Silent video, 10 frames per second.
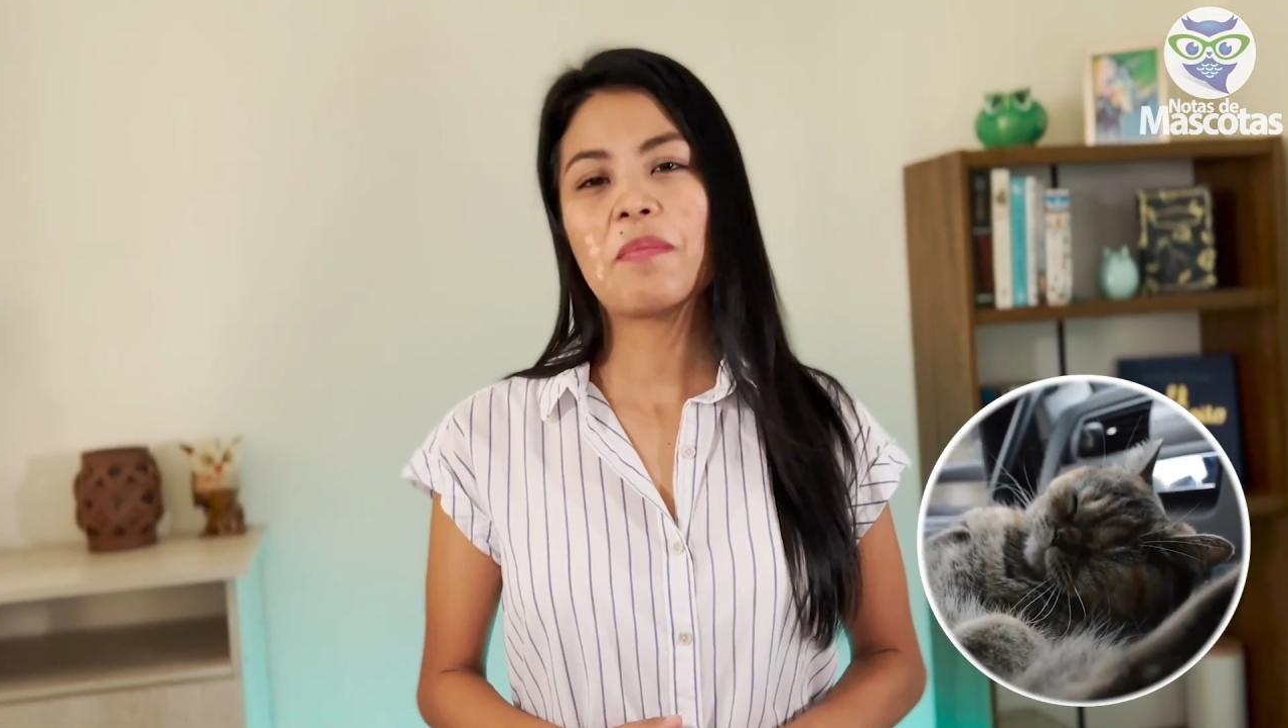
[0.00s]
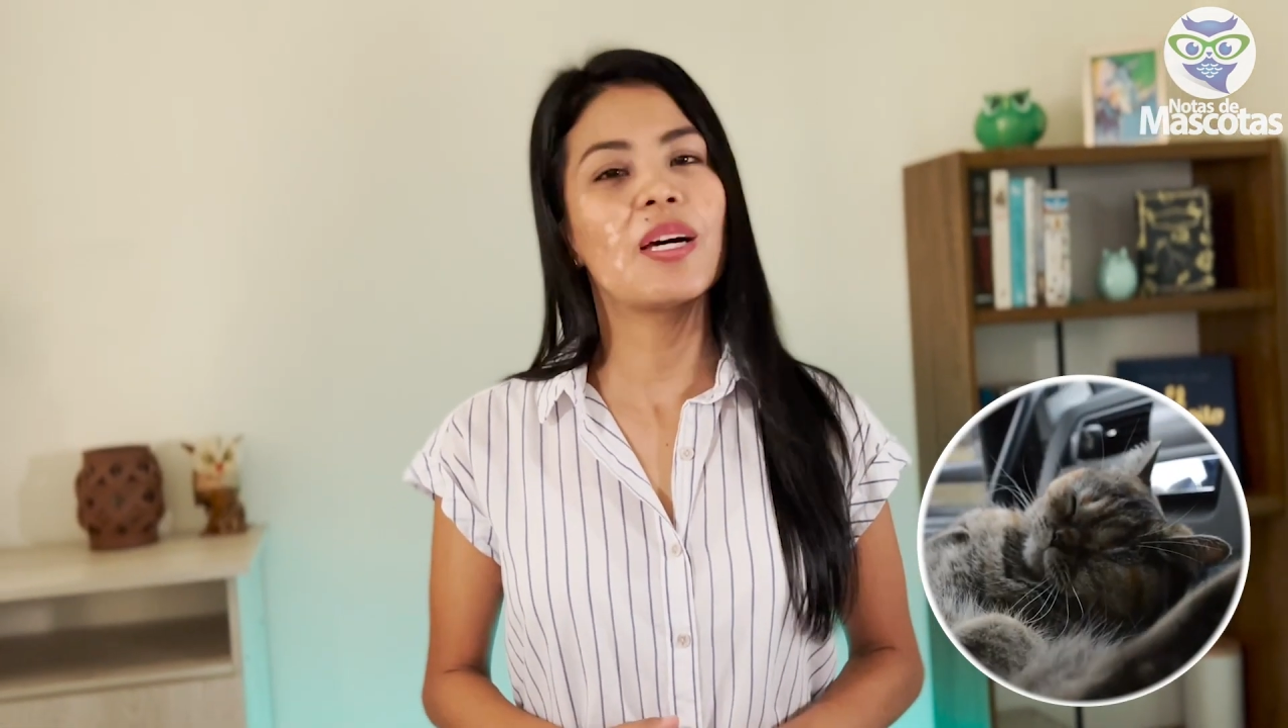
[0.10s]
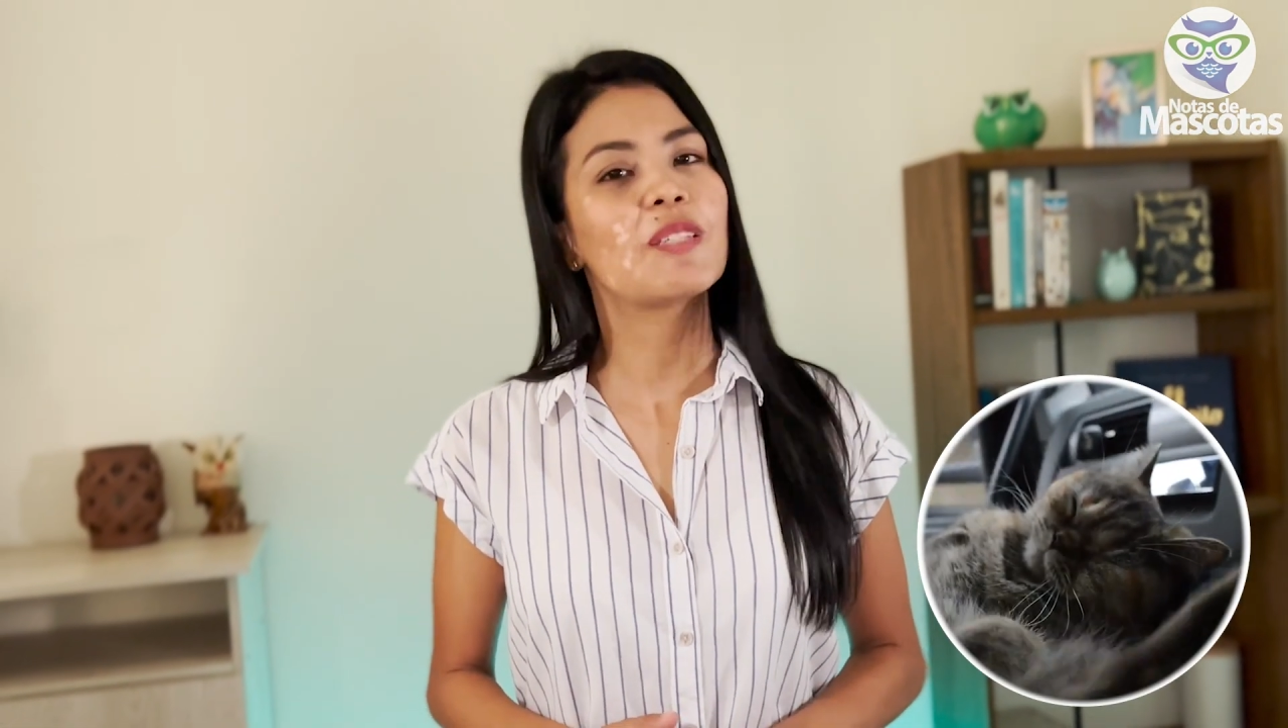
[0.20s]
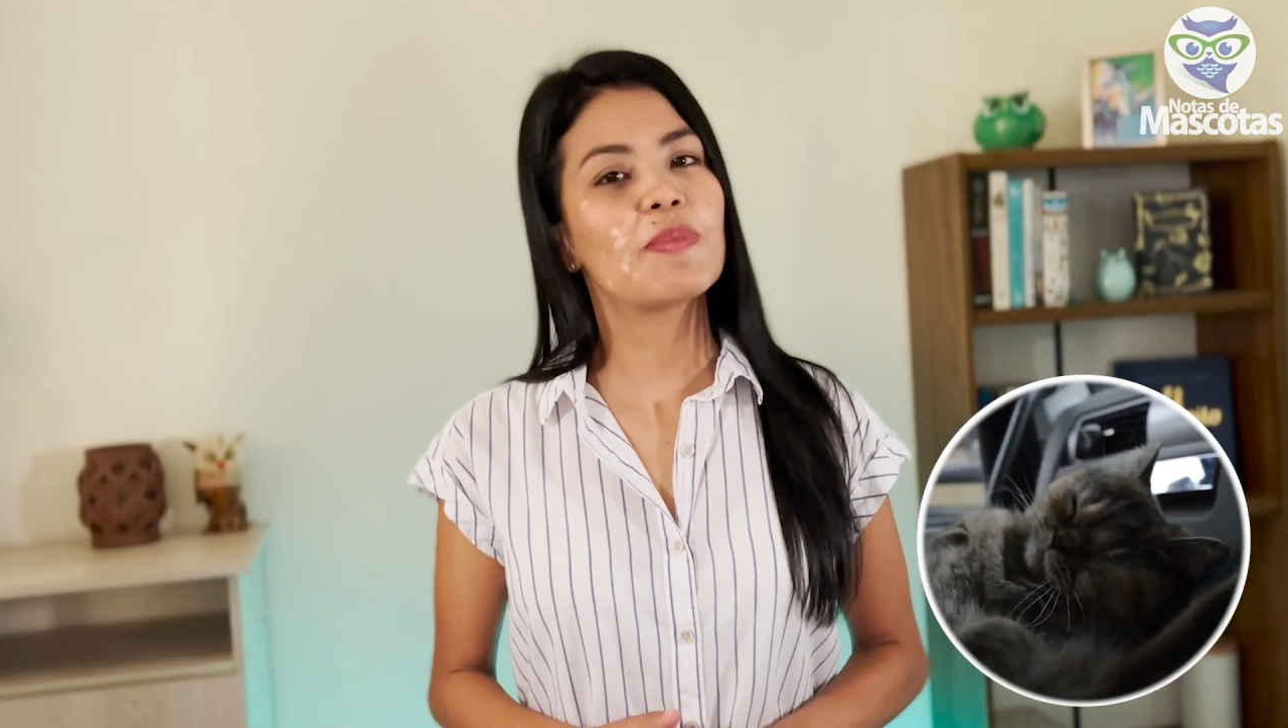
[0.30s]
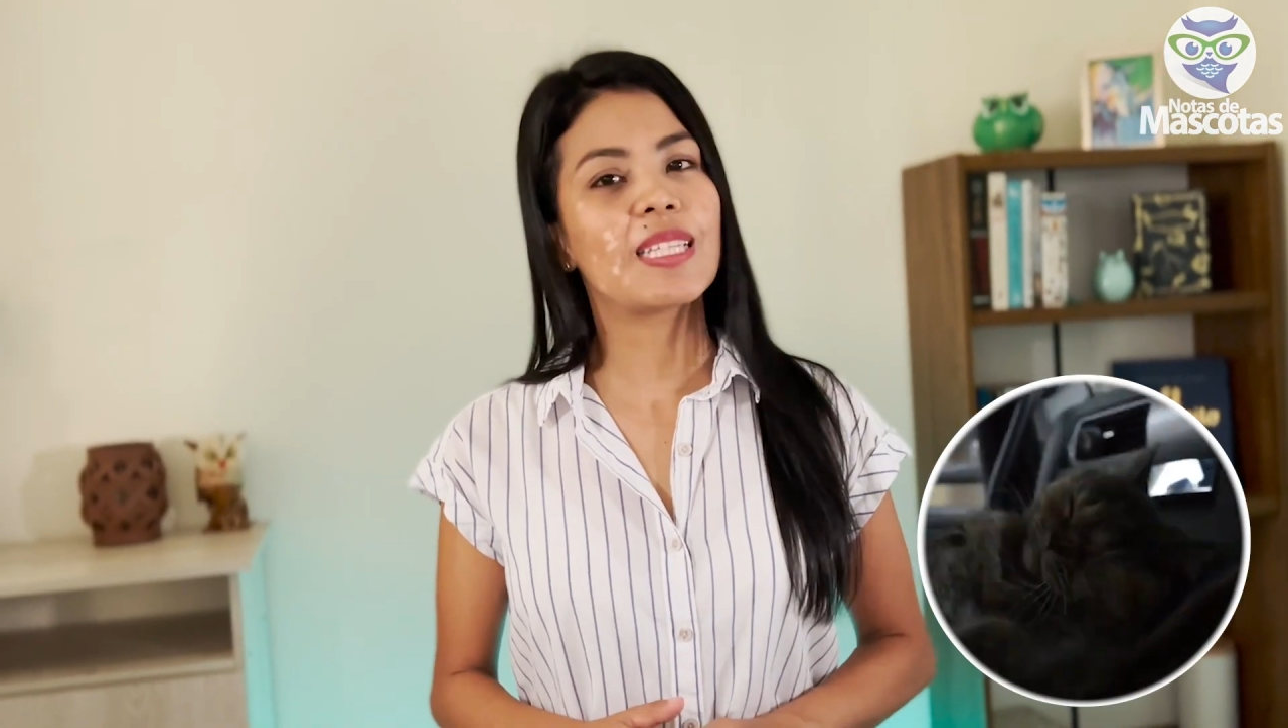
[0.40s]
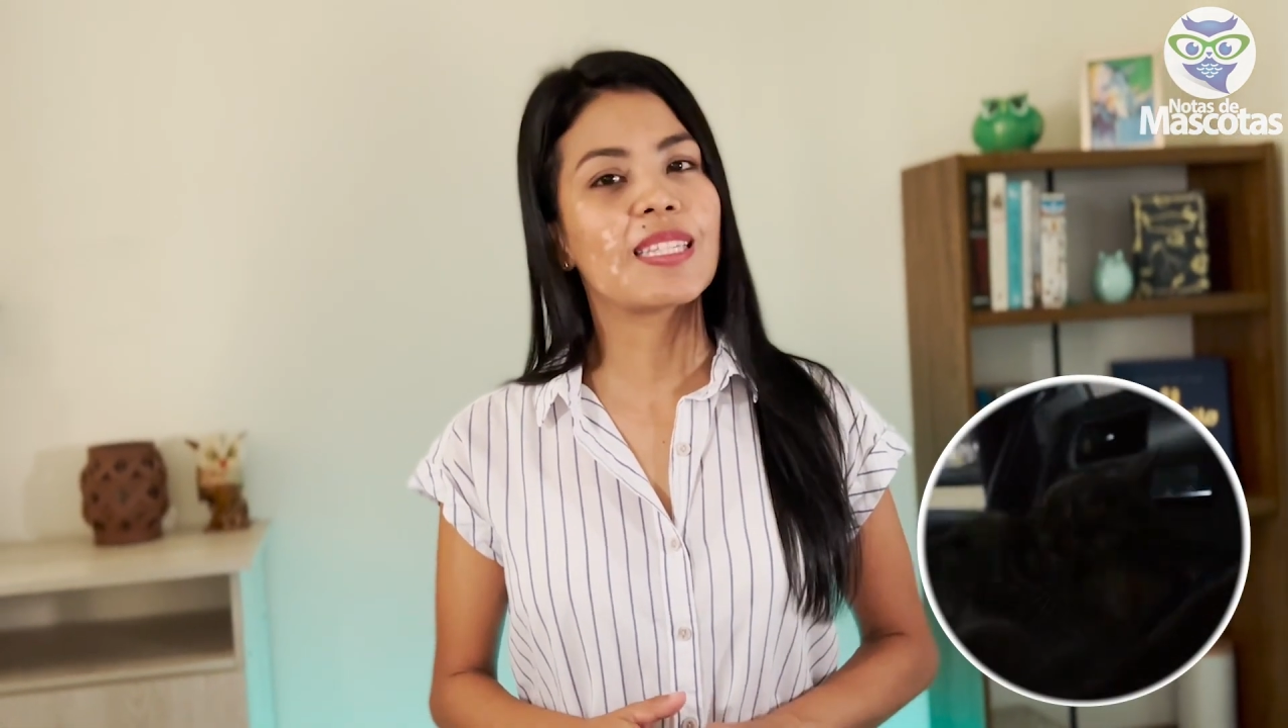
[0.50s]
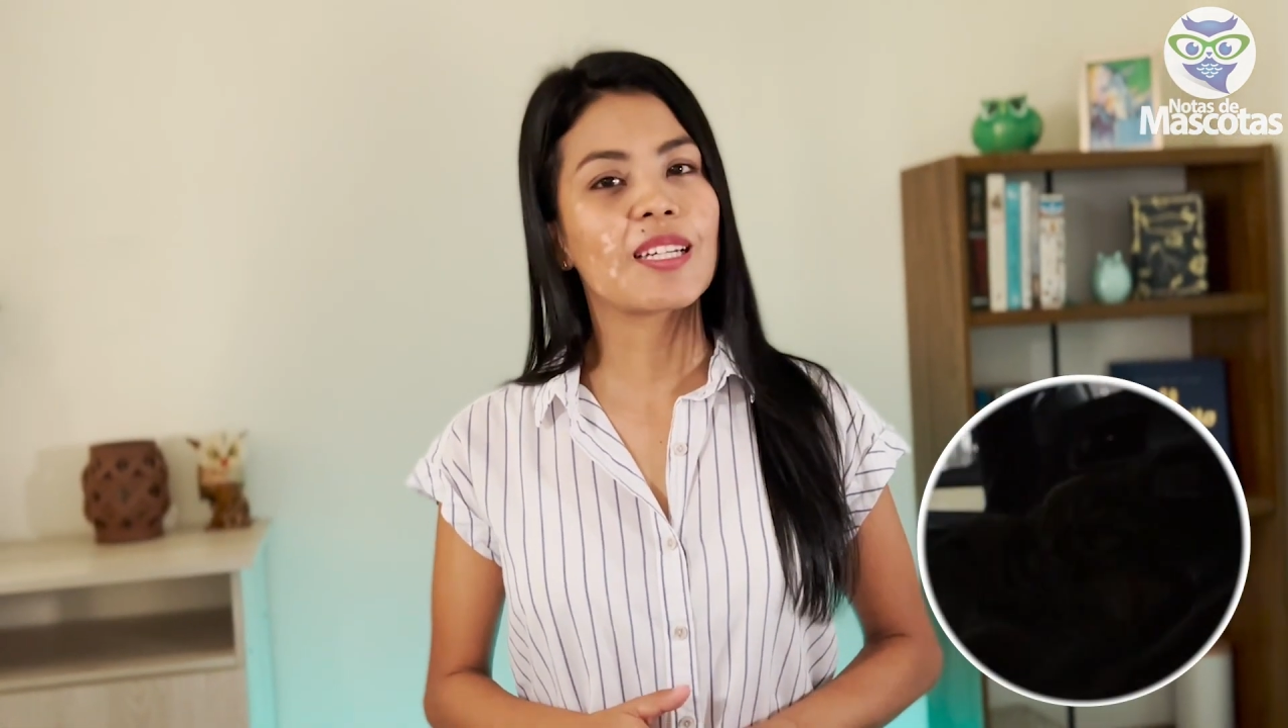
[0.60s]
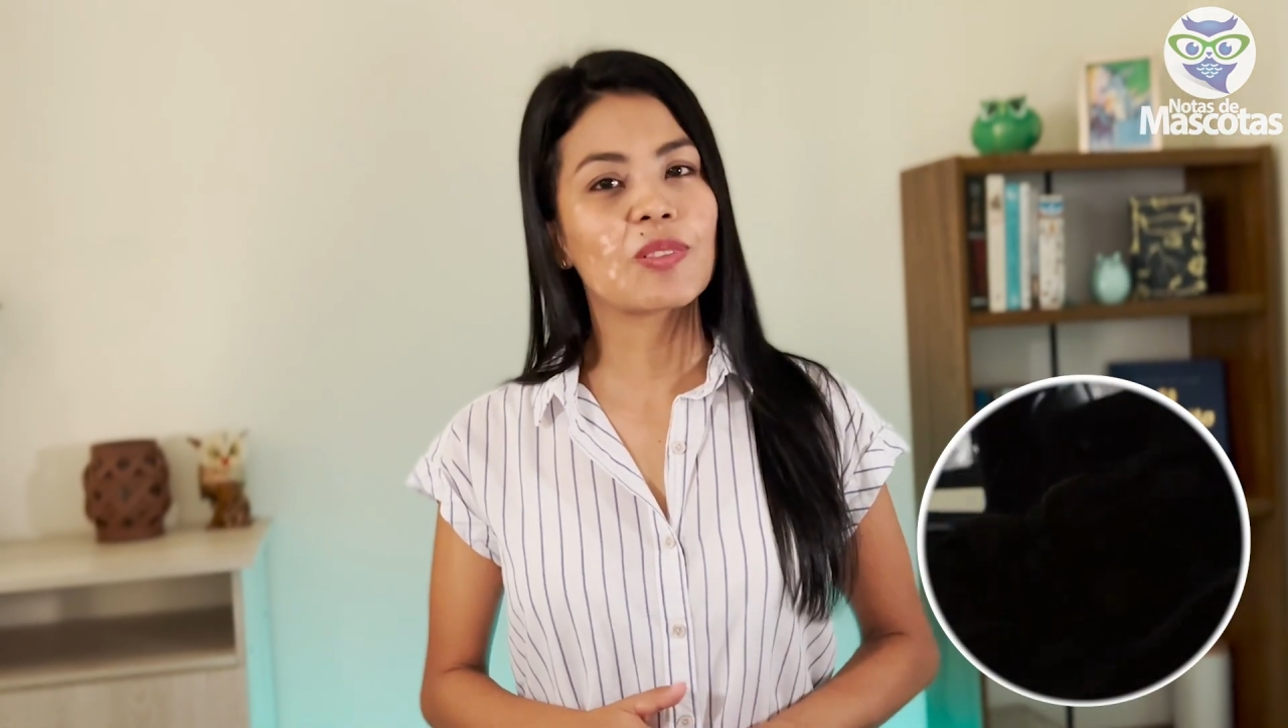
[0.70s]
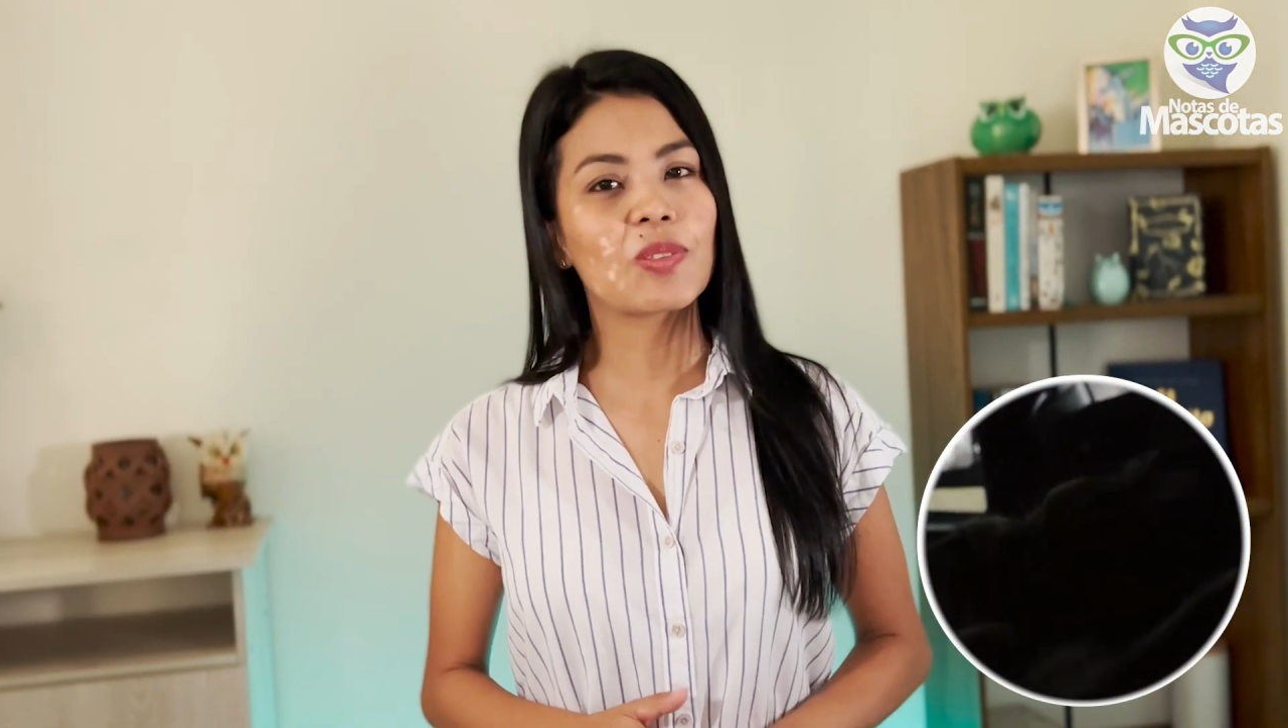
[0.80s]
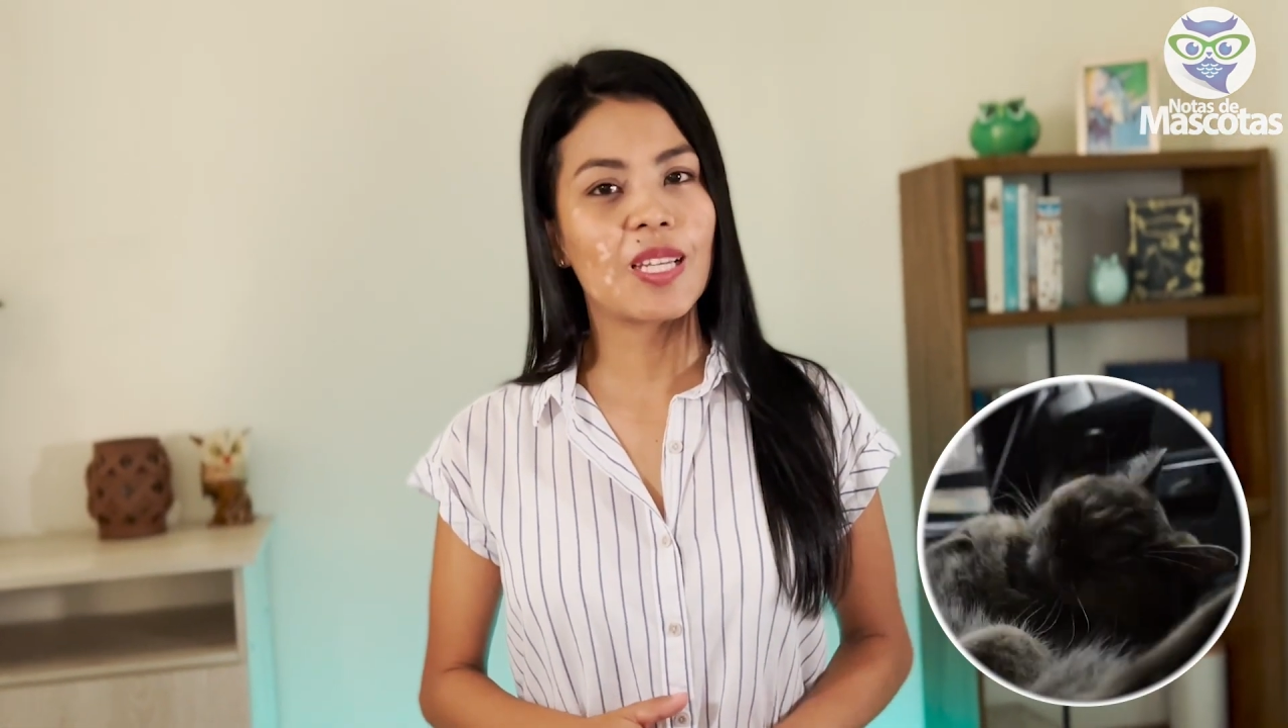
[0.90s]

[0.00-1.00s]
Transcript: puedes visitar sus